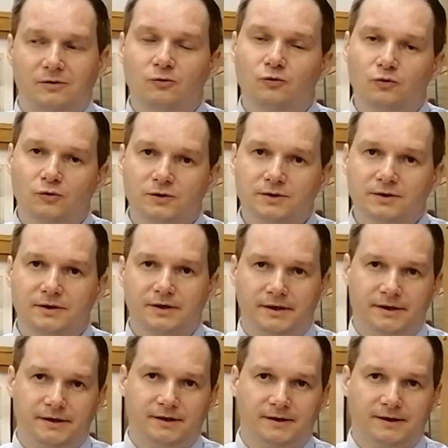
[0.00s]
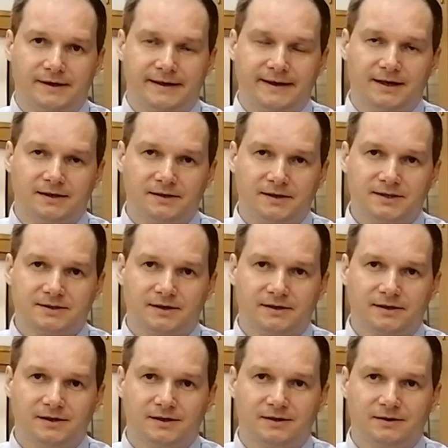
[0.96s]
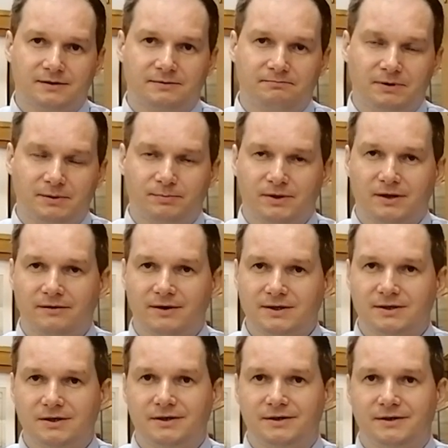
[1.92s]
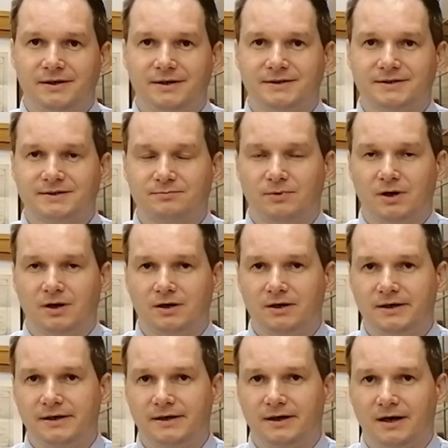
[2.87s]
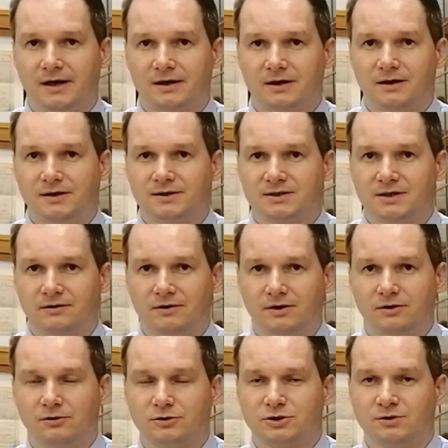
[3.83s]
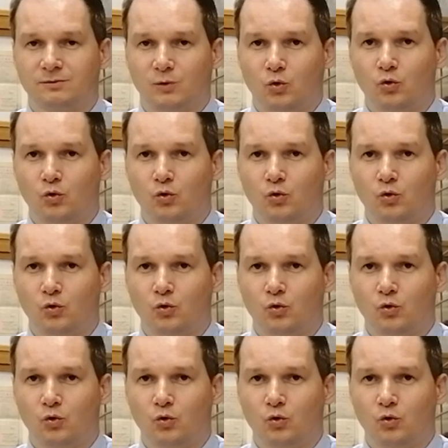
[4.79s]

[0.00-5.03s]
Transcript: он и ряд нескольких преподавателей не смогли организовать должным